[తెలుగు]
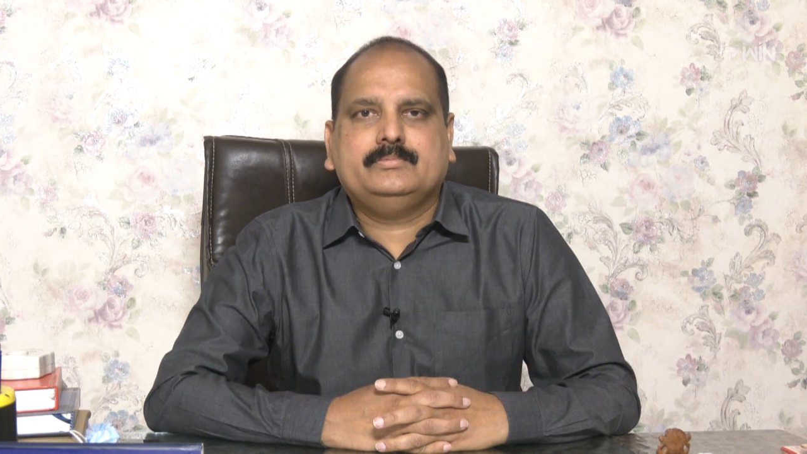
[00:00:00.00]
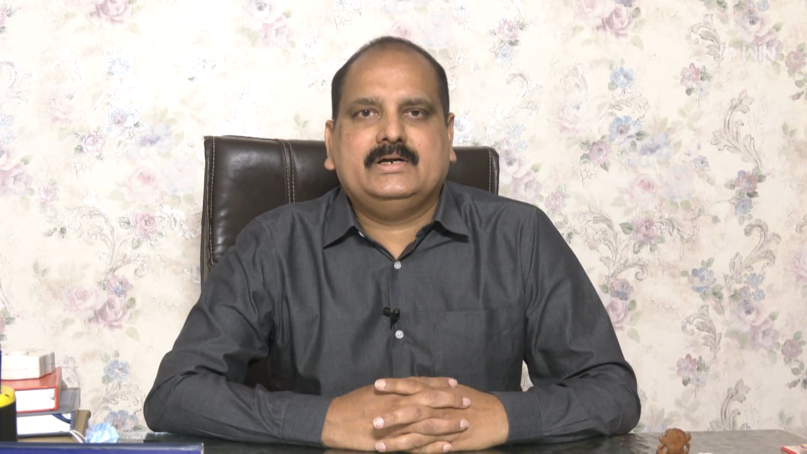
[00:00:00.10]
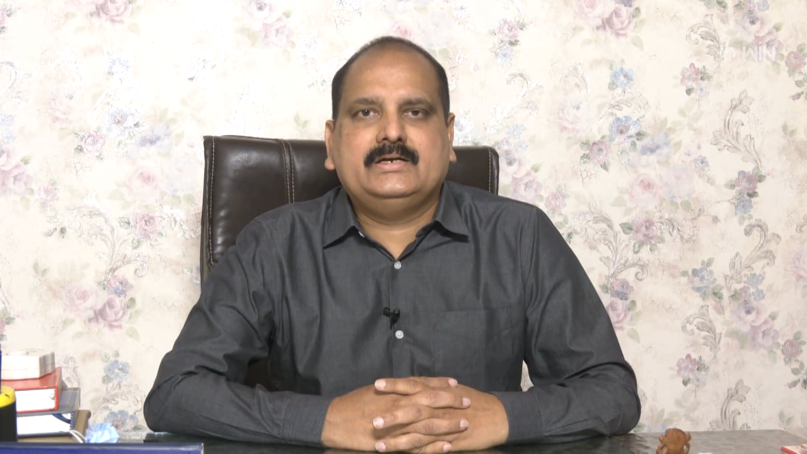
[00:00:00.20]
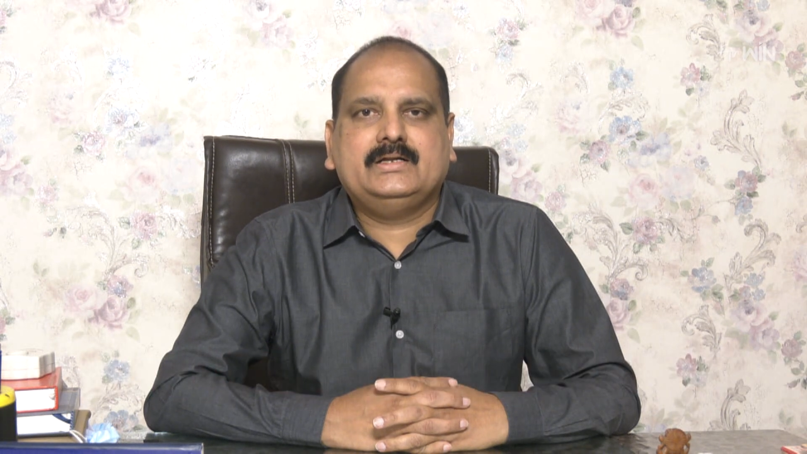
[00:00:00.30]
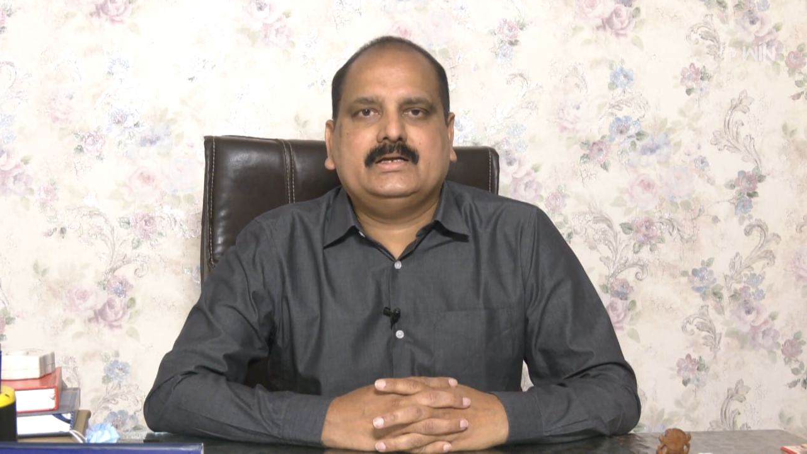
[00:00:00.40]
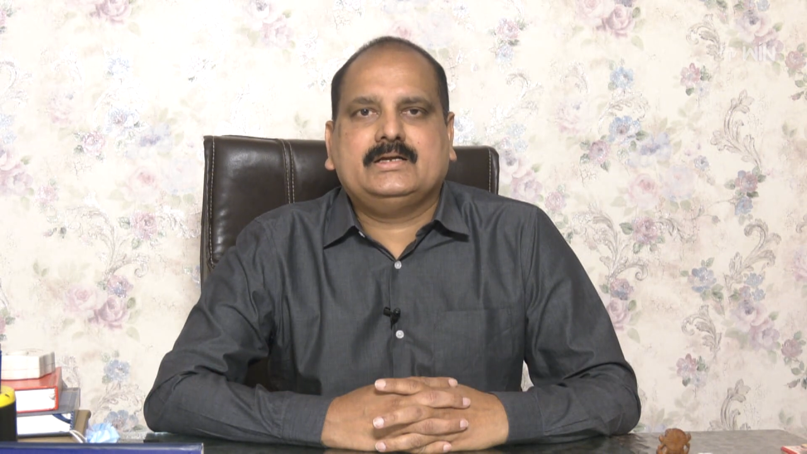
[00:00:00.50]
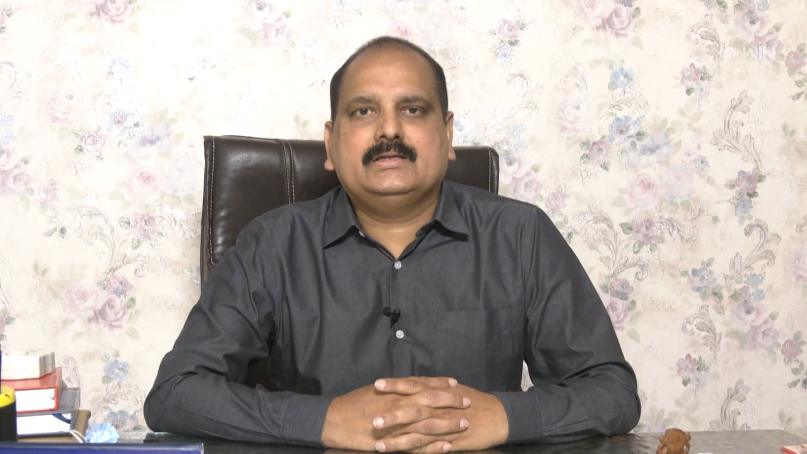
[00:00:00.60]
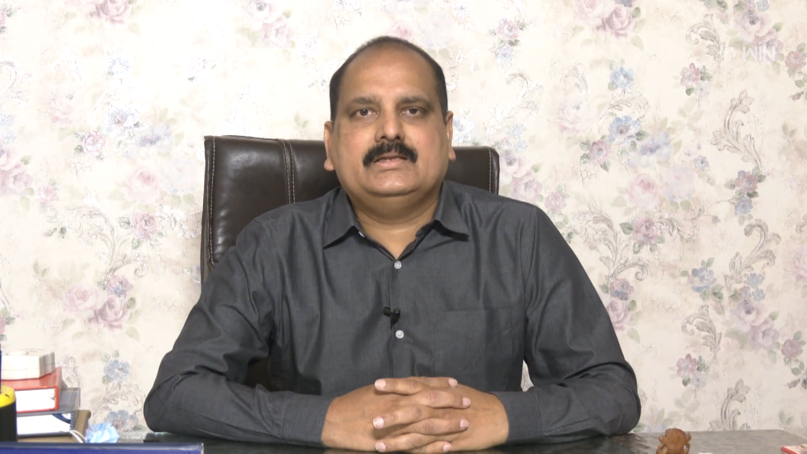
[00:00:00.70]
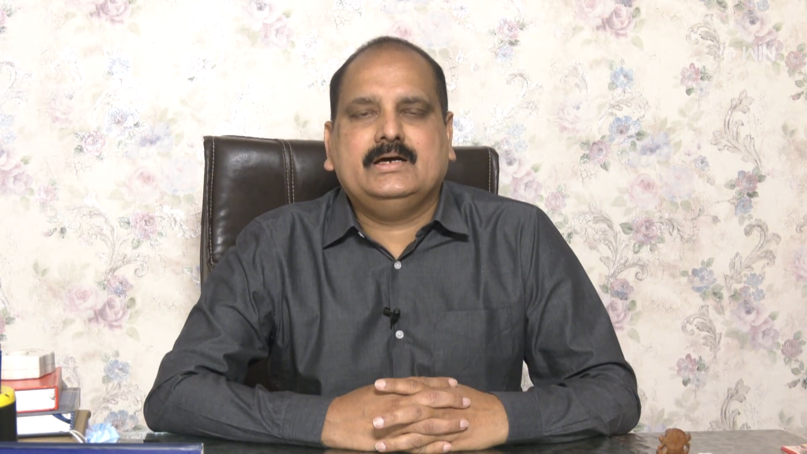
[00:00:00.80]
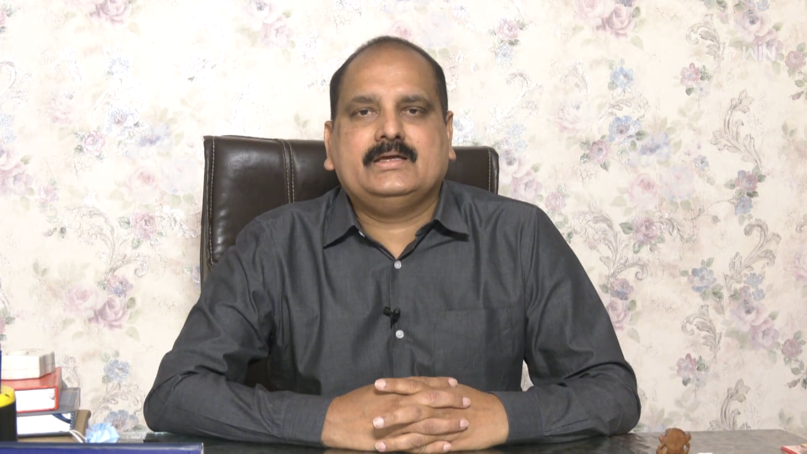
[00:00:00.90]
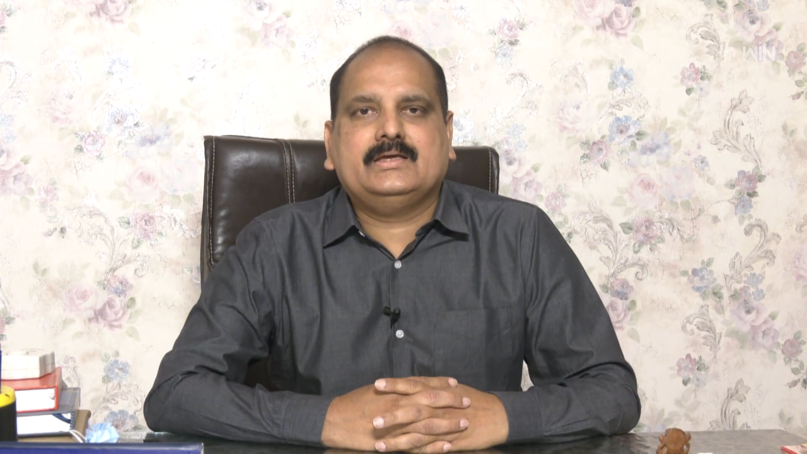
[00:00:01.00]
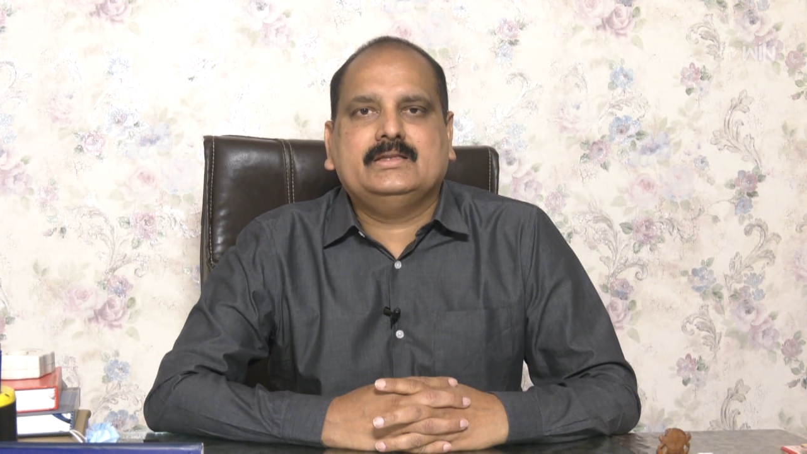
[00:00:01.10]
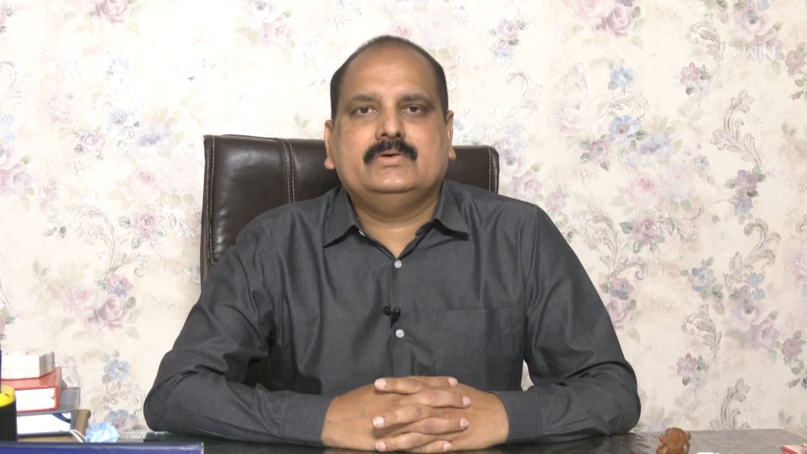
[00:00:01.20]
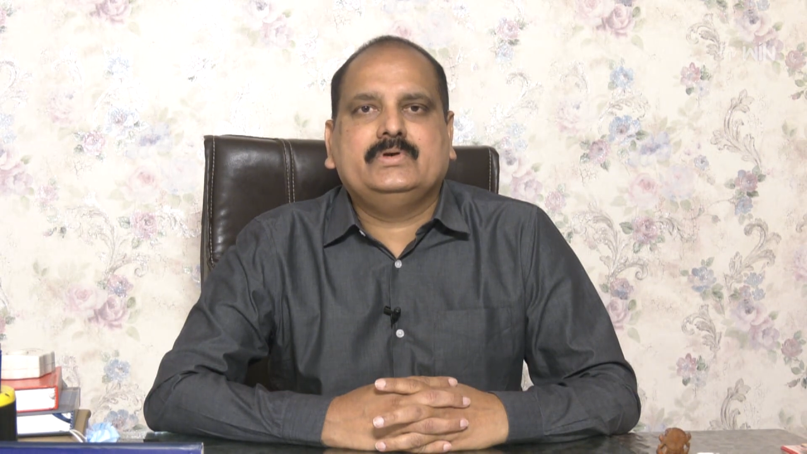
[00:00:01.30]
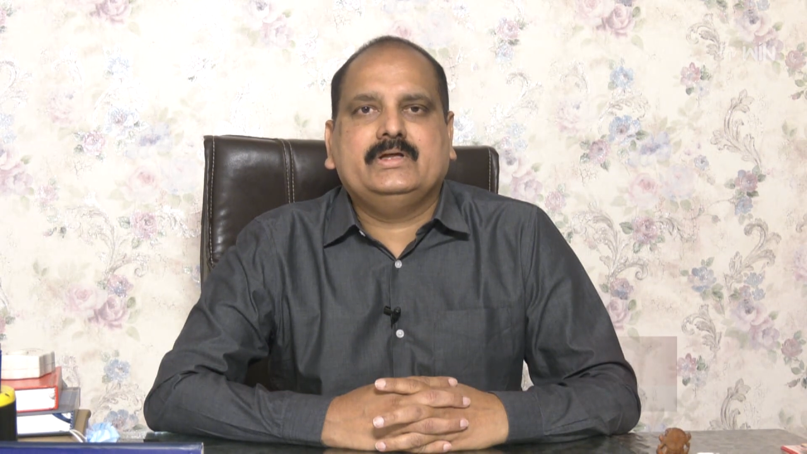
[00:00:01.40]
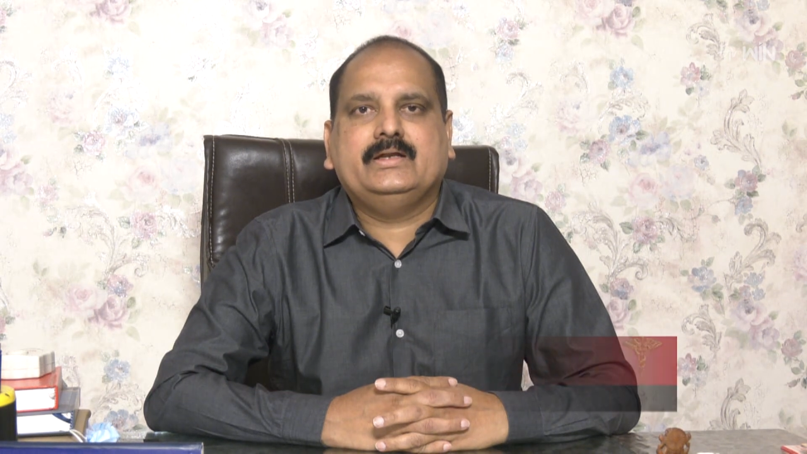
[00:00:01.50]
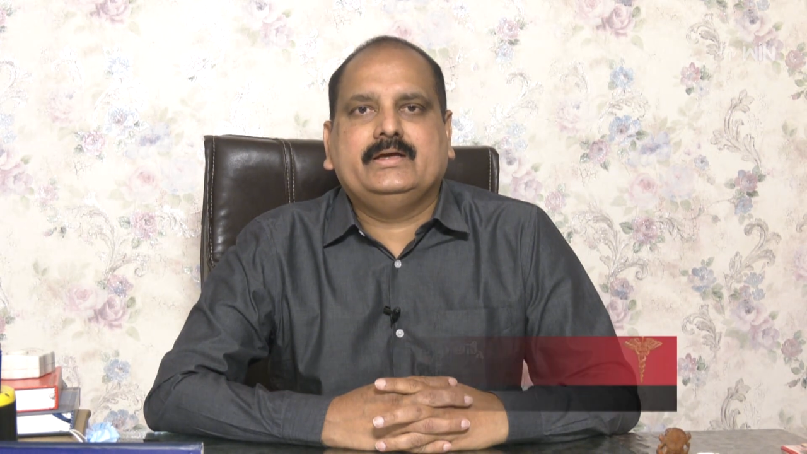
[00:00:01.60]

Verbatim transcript: పంటి దాని కింద ఉండే